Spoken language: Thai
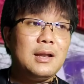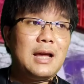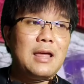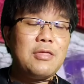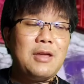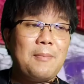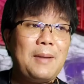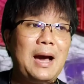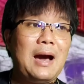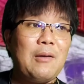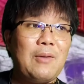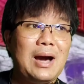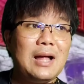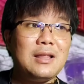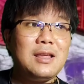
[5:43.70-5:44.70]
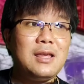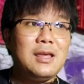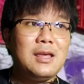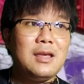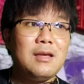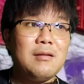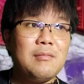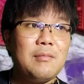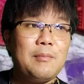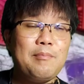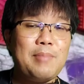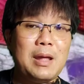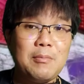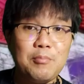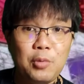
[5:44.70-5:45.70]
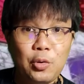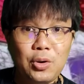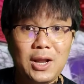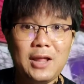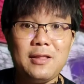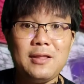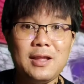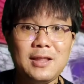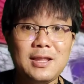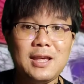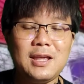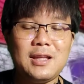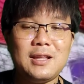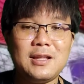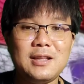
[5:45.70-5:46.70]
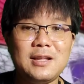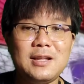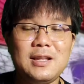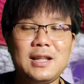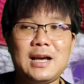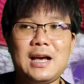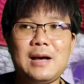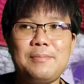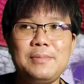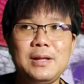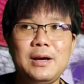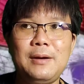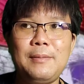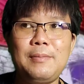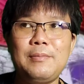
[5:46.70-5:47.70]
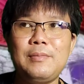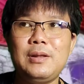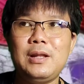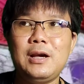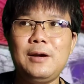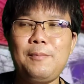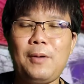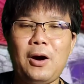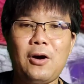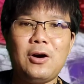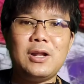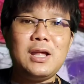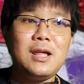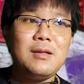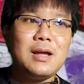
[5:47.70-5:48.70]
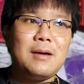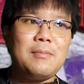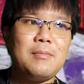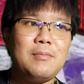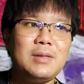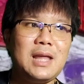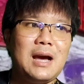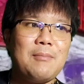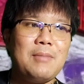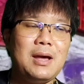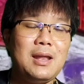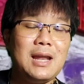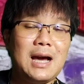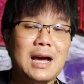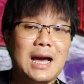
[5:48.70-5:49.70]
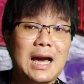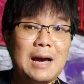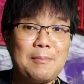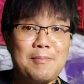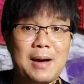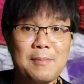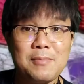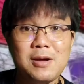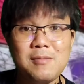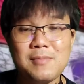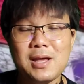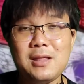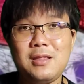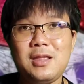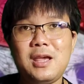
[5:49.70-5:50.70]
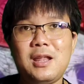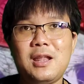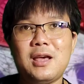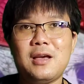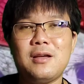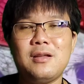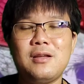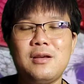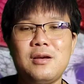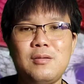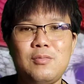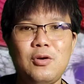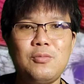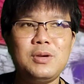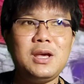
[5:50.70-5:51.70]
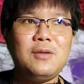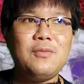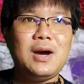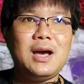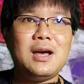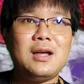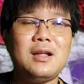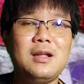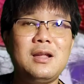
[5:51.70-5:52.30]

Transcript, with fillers: ในสภาวะที่เป็นบูลลิชจริงๆนะครับหรือหรือพอที่จะทำให้ราคาปรับขึ้นไปจริงๆเนี่ยผมคิดว่า